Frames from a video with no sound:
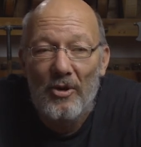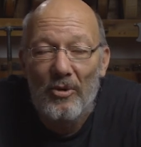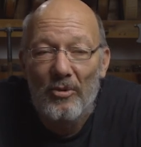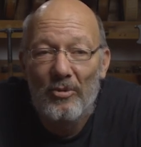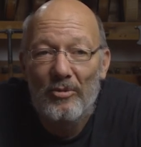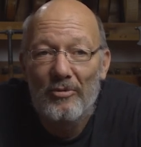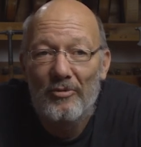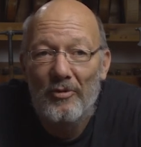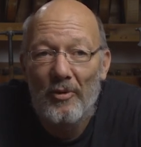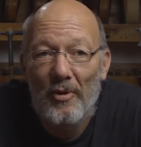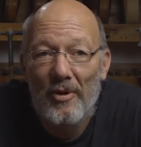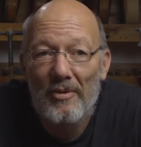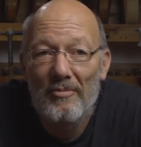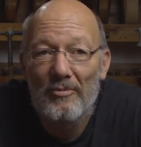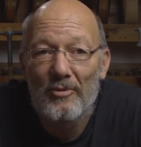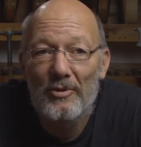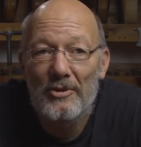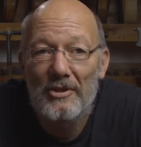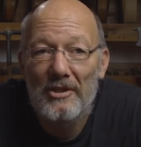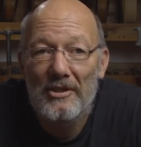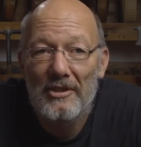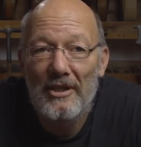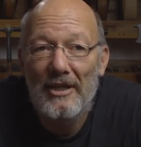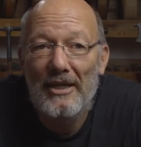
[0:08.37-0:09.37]
und vor allem,
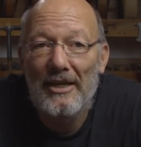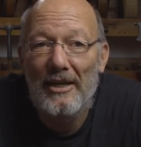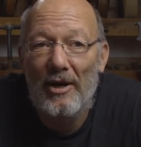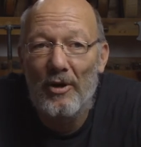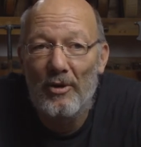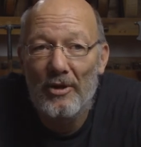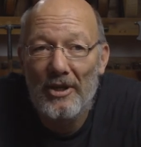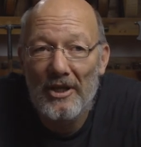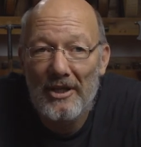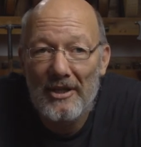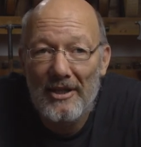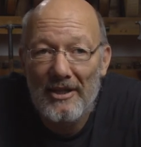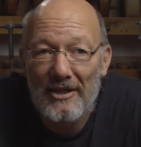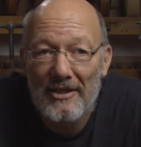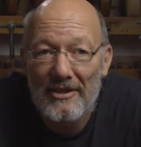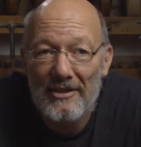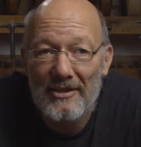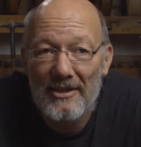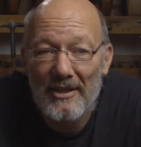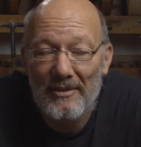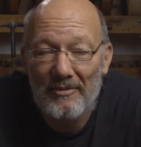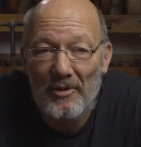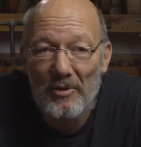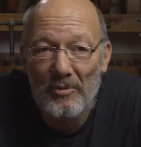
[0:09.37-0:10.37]
was das in klanglicher
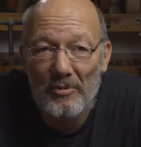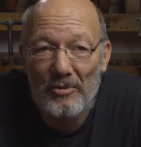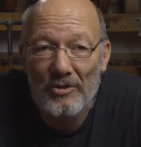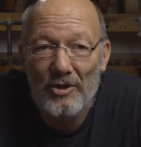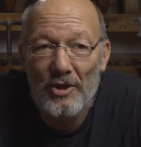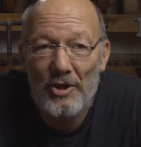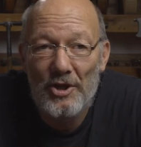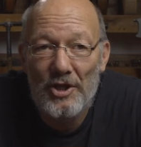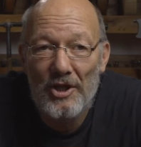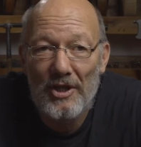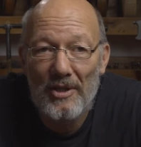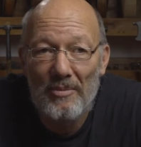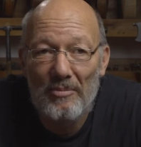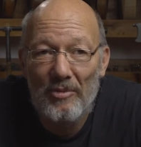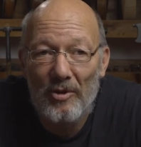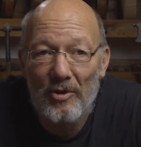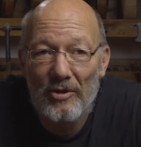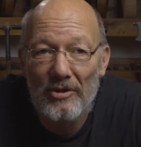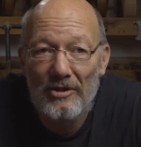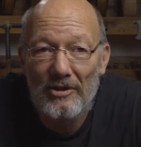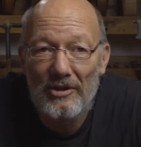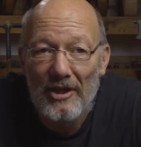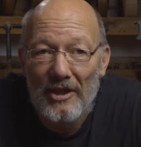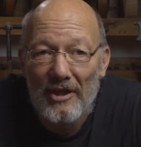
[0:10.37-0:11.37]
Hinsicht für Unterschiede
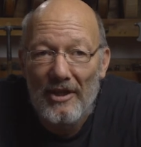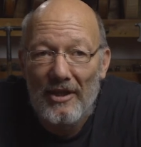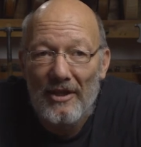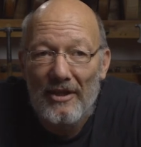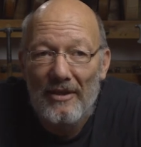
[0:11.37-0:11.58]
macht,